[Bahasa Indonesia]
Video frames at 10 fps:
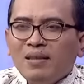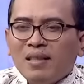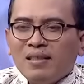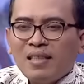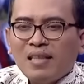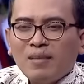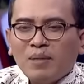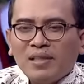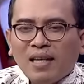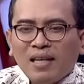uh, tidak hanya
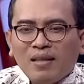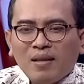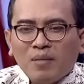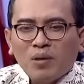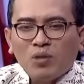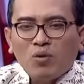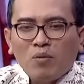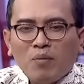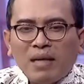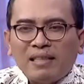pasangan apa ketua
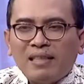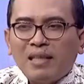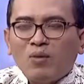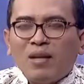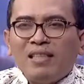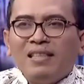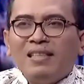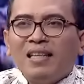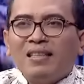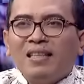umum partai dan
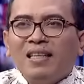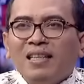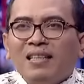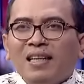koalisinya yang yang